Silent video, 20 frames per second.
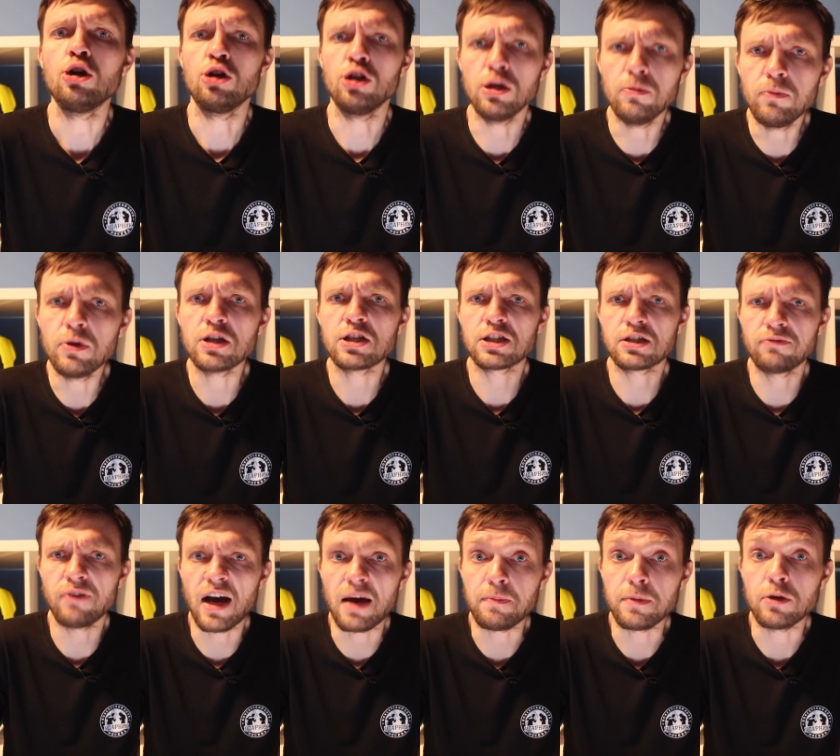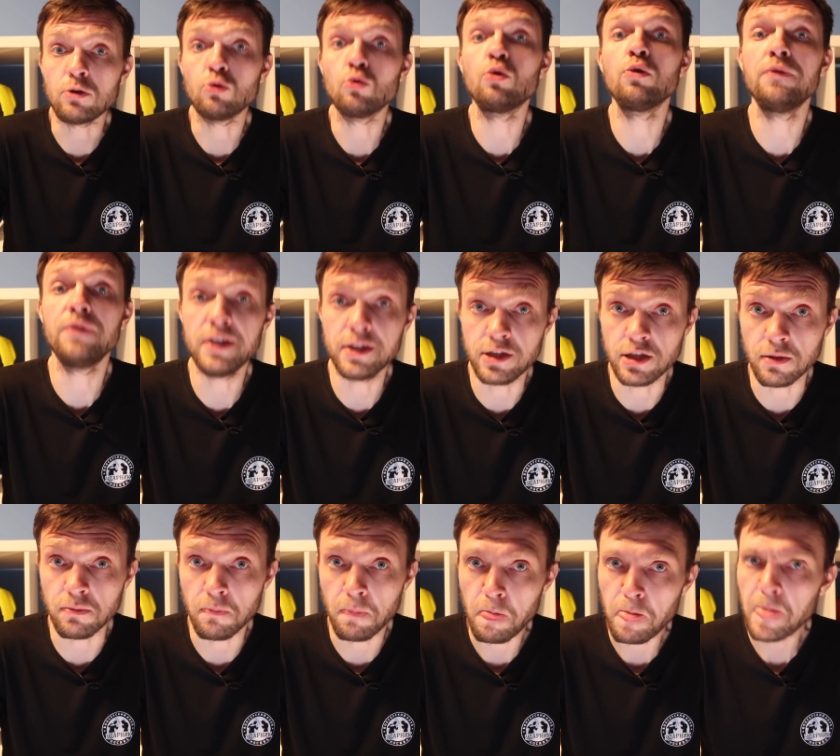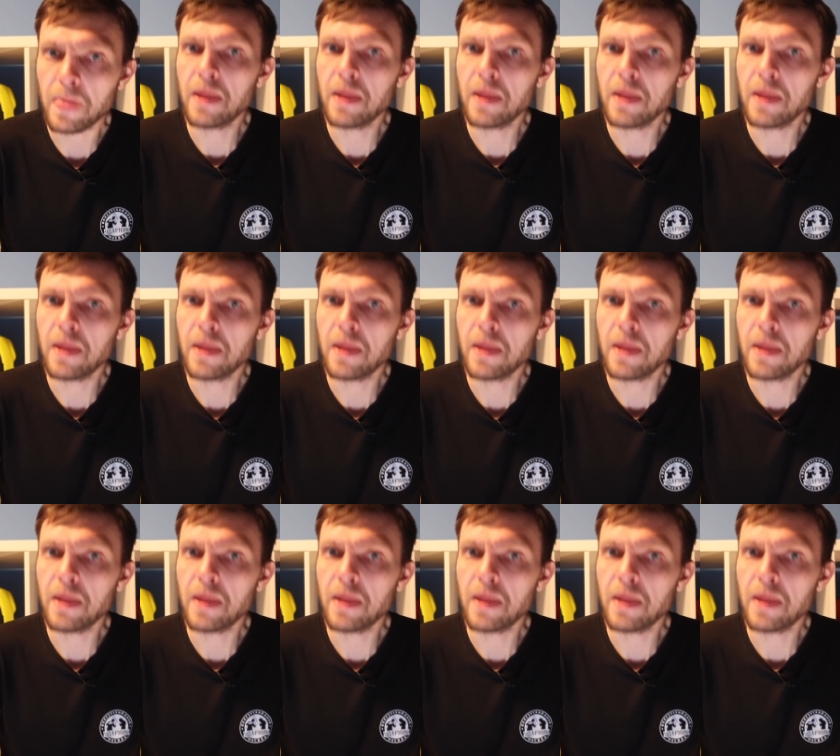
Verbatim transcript: и мы с вами увидим